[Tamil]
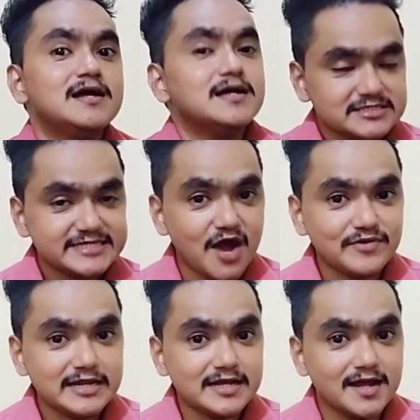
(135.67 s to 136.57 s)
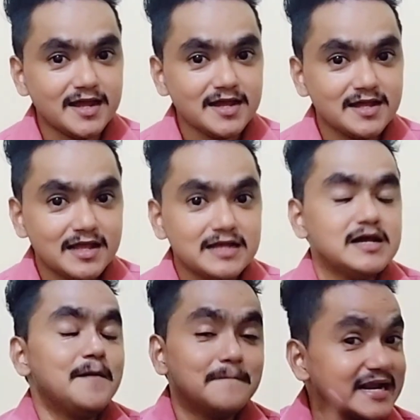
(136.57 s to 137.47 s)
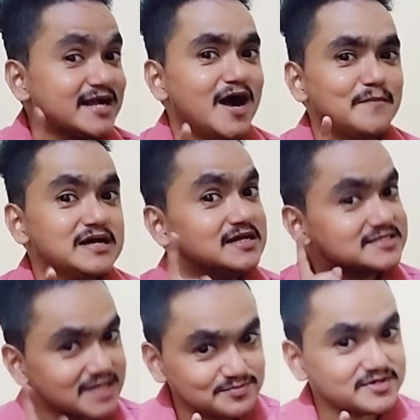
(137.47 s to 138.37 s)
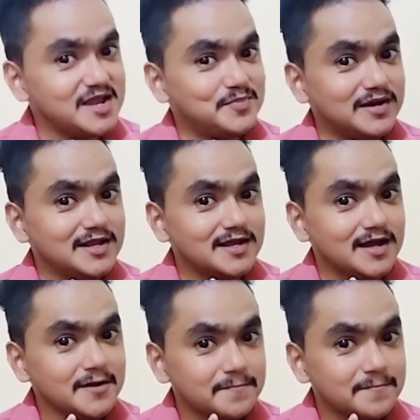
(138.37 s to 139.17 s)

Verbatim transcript: ஷேர் பண்ணுங்கள் மறக்காமல் சப்ஸ்கிரைப் பண்ணுங்கள்